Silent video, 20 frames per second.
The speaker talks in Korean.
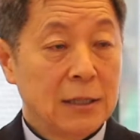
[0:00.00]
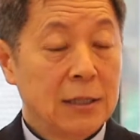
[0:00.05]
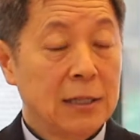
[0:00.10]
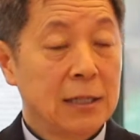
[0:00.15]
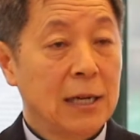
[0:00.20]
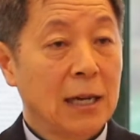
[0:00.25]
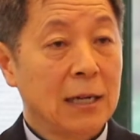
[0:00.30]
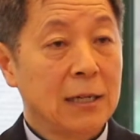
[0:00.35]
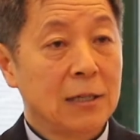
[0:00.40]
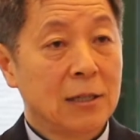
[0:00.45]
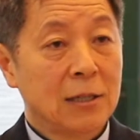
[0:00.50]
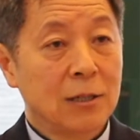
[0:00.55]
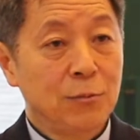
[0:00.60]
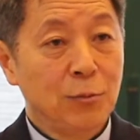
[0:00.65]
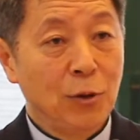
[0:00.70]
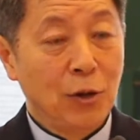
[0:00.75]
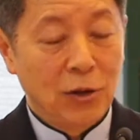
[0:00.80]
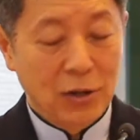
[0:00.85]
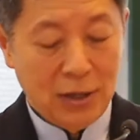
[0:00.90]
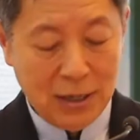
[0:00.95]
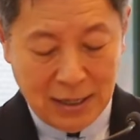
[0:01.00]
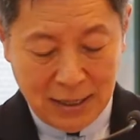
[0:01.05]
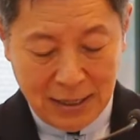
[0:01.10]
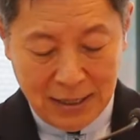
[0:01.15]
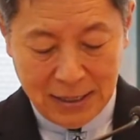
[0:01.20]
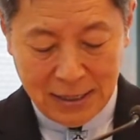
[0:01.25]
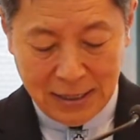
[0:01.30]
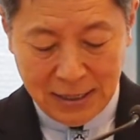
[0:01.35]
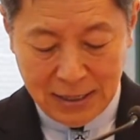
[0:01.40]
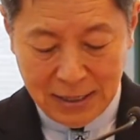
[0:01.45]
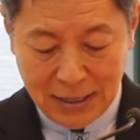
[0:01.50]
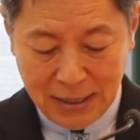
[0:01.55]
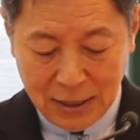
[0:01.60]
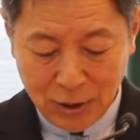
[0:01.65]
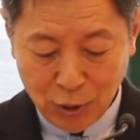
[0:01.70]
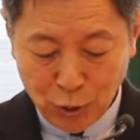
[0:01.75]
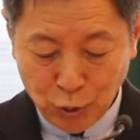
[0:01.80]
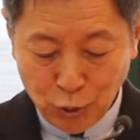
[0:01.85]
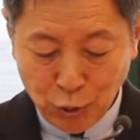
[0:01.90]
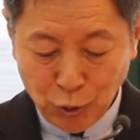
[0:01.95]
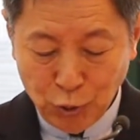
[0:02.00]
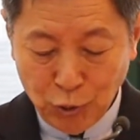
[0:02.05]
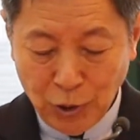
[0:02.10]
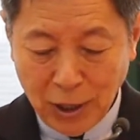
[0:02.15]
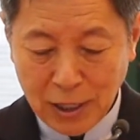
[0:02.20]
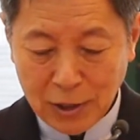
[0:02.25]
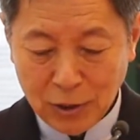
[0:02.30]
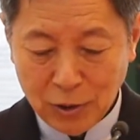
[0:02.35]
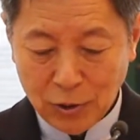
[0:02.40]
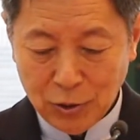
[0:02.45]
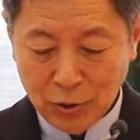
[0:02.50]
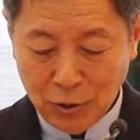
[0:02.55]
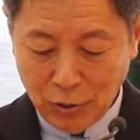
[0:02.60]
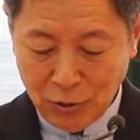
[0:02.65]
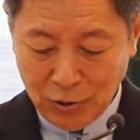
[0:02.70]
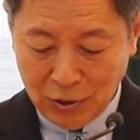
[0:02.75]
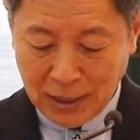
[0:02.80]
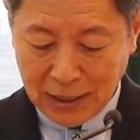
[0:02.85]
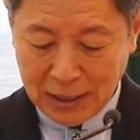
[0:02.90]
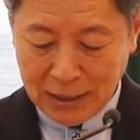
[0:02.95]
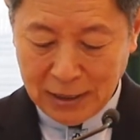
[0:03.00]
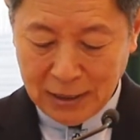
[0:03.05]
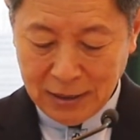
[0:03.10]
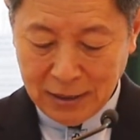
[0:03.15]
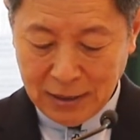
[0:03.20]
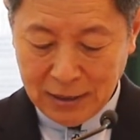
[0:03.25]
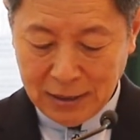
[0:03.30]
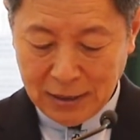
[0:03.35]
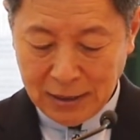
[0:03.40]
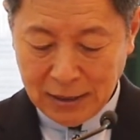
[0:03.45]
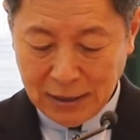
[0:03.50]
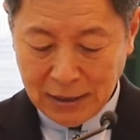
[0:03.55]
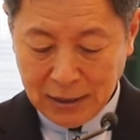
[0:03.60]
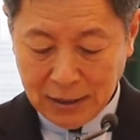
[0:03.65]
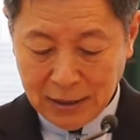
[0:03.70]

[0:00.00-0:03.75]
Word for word: 지난 금요일 날 순회 선교를 하시는